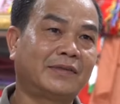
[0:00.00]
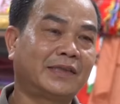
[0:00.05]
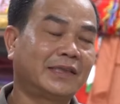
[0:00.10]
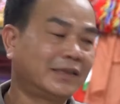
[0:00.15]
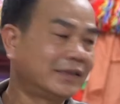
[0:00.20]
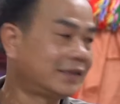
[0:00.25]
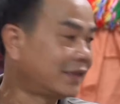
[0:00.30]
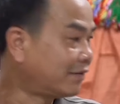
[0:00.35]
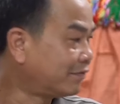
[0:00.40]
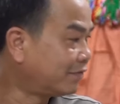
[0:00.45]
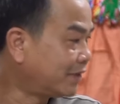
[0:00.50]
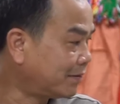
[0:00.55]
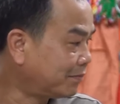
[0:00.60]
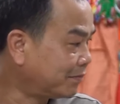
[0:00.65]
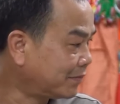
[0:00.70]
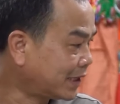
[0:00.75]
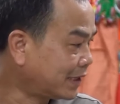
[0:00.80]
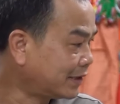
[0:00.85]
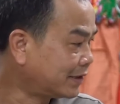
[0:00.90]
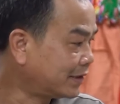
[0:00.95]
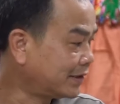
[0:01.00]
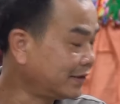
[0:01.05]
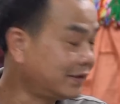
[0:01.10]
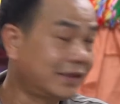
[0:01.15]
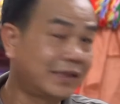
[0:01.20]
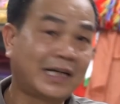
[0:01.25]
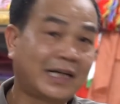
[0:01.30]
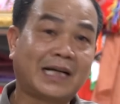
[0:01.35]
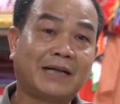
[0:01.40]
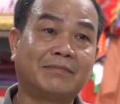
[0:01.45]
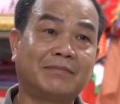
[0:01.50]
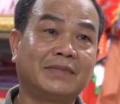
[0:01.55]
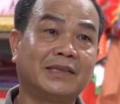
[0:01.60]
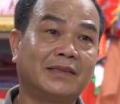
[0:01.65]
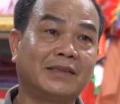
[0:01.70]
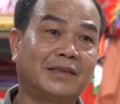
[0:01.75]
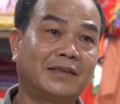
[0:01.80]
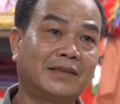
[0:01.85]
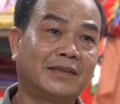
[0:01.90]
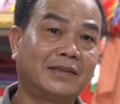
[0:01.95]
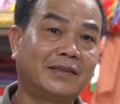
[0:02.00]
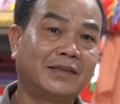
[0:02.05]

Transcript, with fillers: Trong cái sản phẩm ngày xưa làm thì